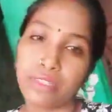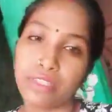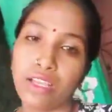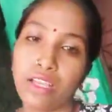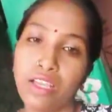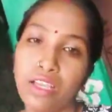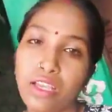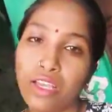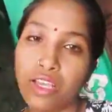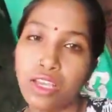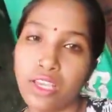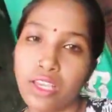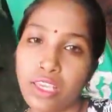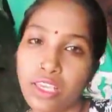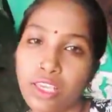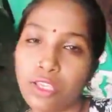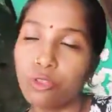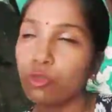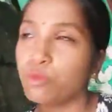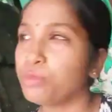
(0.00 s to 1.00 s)
पड़ता है
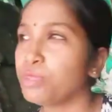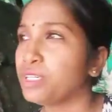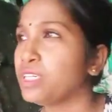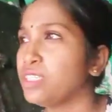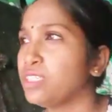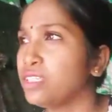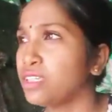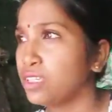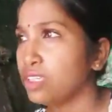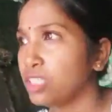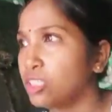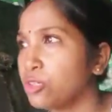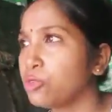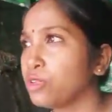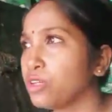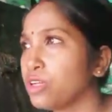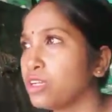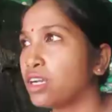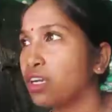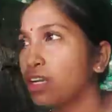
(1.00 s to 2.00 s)
एक तो मेन रीज़न ये हो
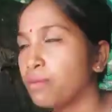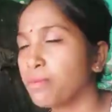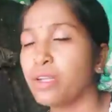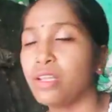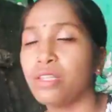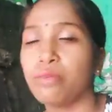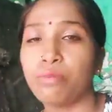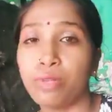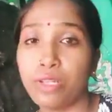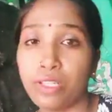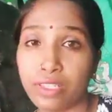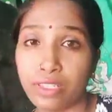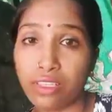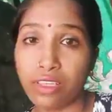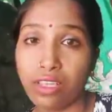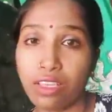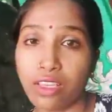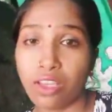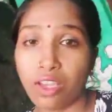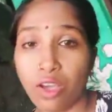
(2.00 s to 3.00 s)
गया ठंडा पानी पी
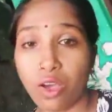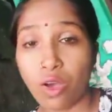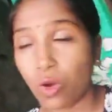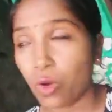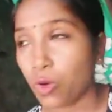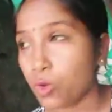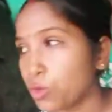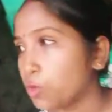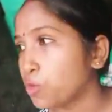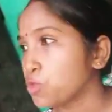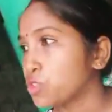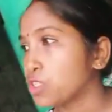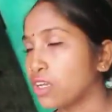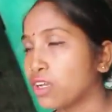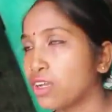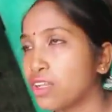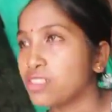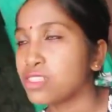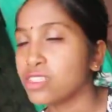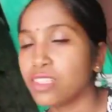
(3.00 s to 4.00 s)
लेती है और दूसरा
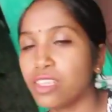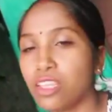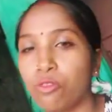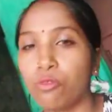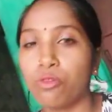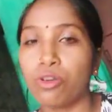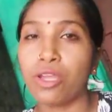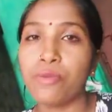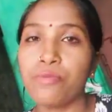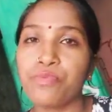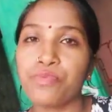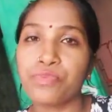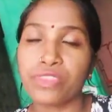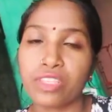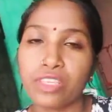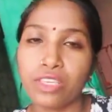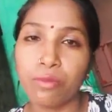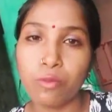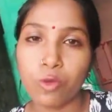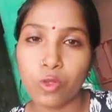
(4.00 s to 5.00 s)
कल से क्या हुआ है
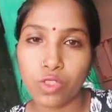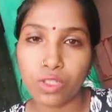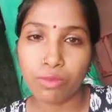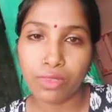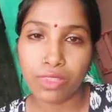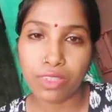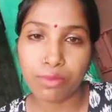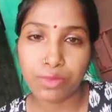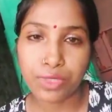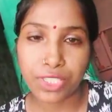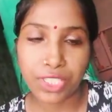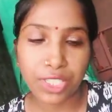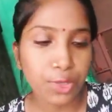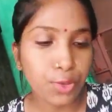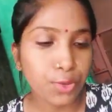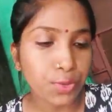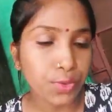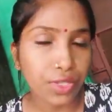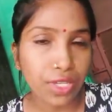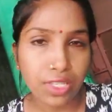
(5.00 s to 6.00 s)
मौसम एकदम
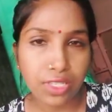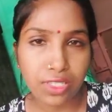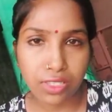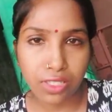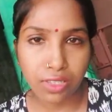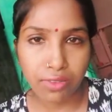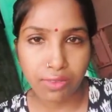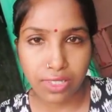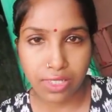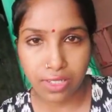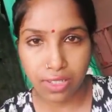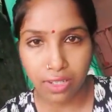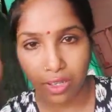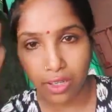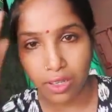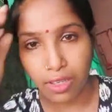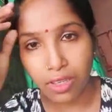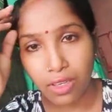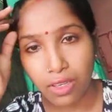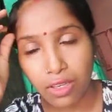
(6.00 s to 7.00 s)
चेंज हो गया जिसकी वजह से ना
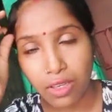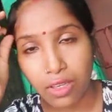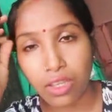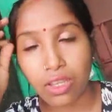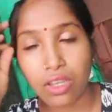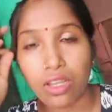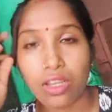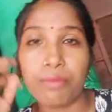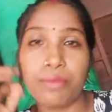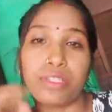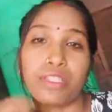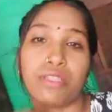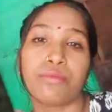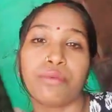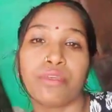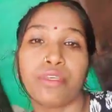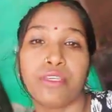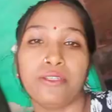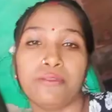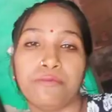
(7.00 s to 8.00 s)
मतलब
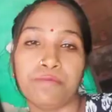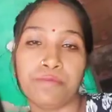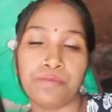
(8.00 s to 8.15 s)
कि